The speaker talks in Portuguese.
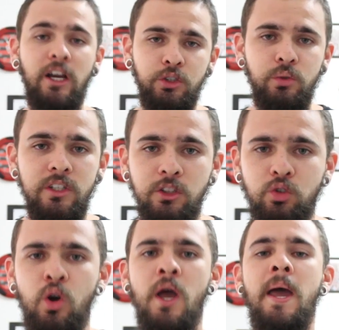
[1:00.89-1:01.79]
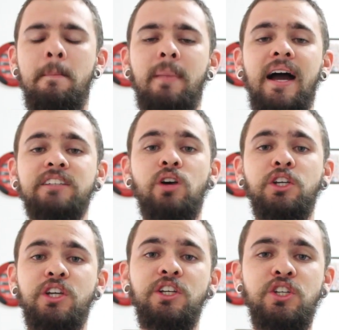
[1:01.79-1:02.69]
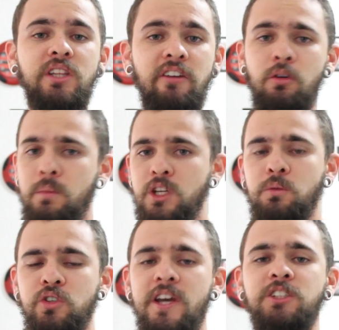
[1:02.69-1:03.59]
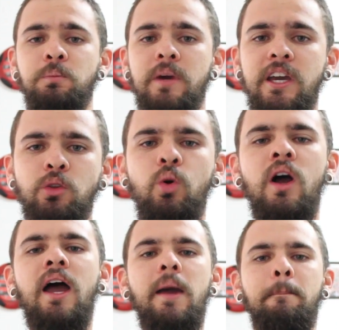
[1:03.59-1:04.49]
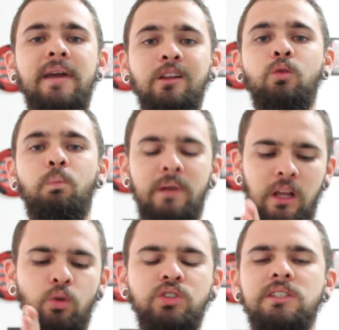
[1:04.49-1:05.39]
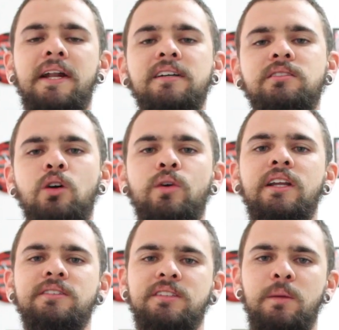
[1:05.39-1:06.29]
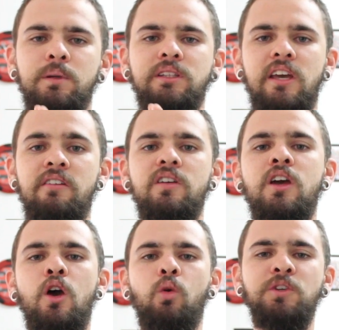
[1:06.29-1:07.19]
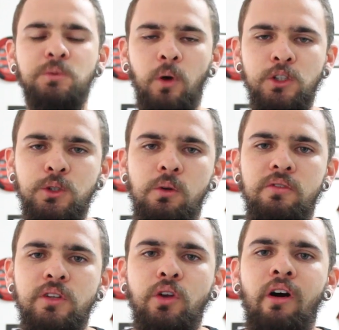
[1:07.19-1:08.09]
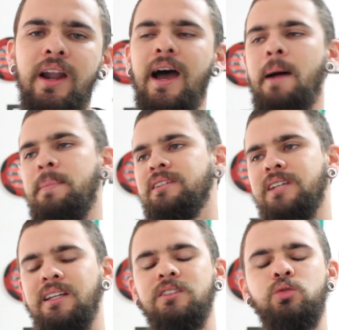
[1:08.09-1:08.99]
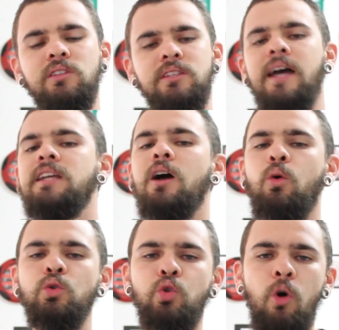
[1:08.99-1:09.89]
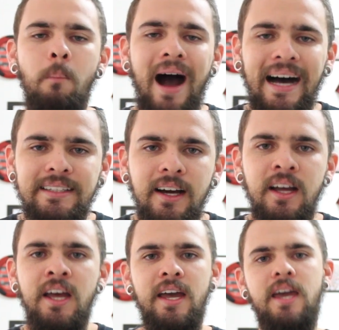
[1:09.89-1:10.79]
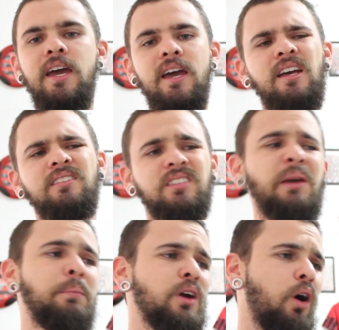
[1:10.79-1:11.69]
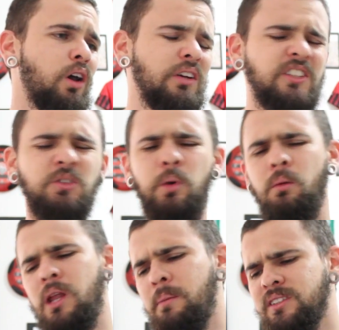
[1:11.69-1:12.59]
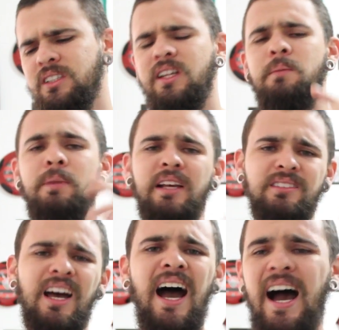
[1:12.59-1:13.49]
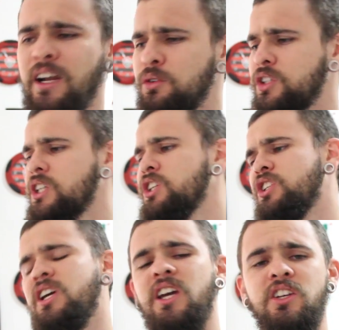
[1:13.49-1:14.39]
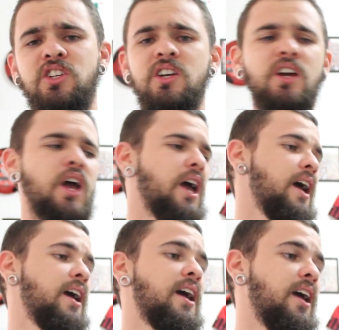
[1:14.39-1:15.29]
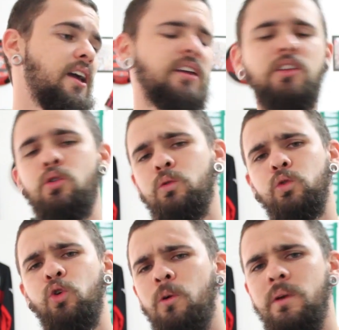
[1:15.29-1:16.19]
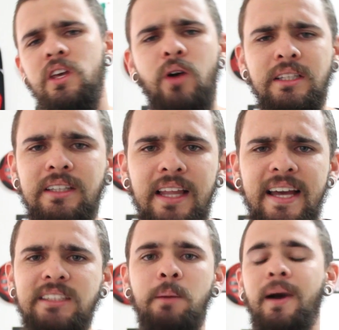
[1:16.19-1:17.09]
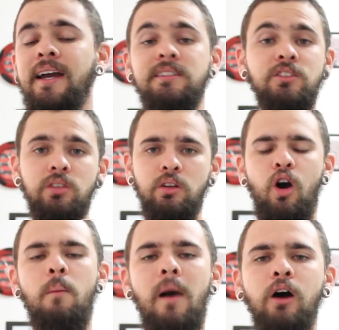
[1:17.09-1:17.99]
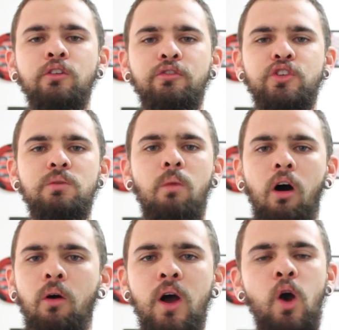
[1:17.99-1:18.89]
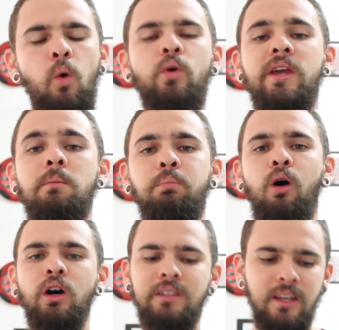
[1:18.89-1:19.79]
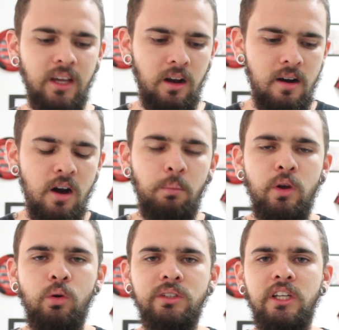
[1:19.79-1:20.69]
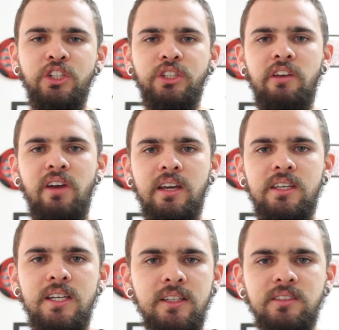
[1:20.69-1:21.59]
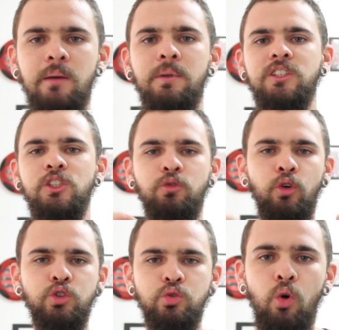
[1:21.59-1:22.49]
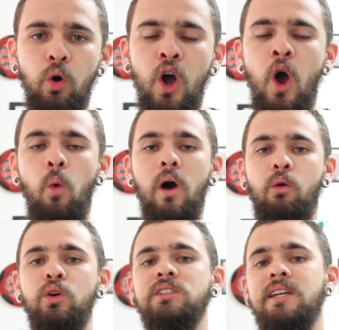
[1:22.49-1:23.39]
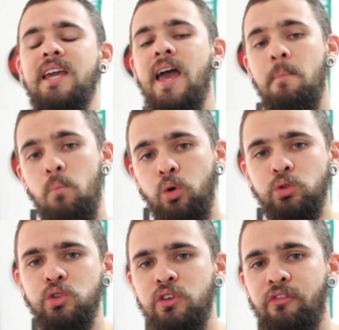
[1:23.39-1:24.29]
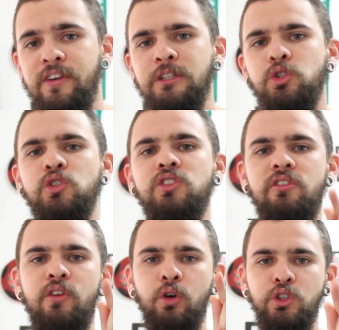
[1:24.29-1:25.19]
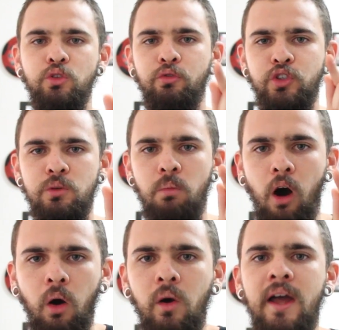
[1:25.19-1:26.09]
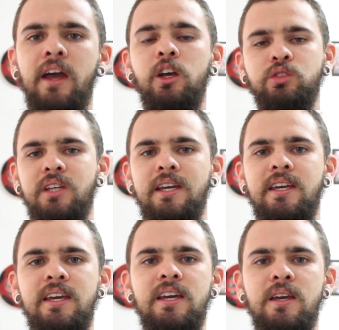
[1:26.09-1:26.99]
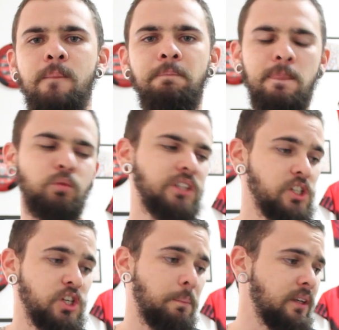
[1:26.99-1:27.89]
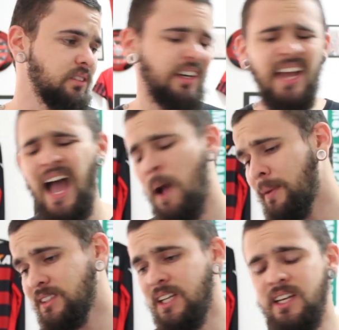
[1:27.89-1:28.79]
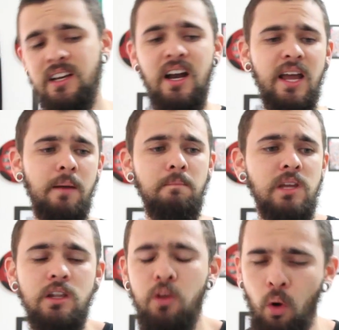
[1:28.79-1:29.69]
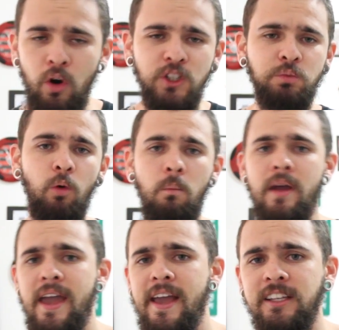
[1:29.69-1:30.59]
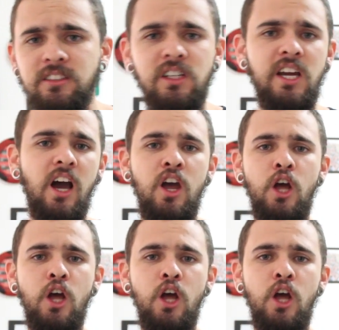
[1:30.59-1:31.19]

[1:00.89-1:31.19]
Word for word: acho isso, mas eu acho que a gente deve o um mínimo de respeito pelo, pela consideração que ele sempre teve com o Esporte Clube Vitória, apesar de sua saída conturbada. É, sempre rolam esses problemas entre empresário, dirigente, é, entre o clube e o atleta, mas isso é normal no futebol. O que importa é em campo, enquanto ele esteve esteve aqui, sempre se esforçou. Uma coisa que é muito difícil de se ver hoje no futebol. Eu sei que muita gente pensa aí, ah, mas ele ganha milhões por mês, ganha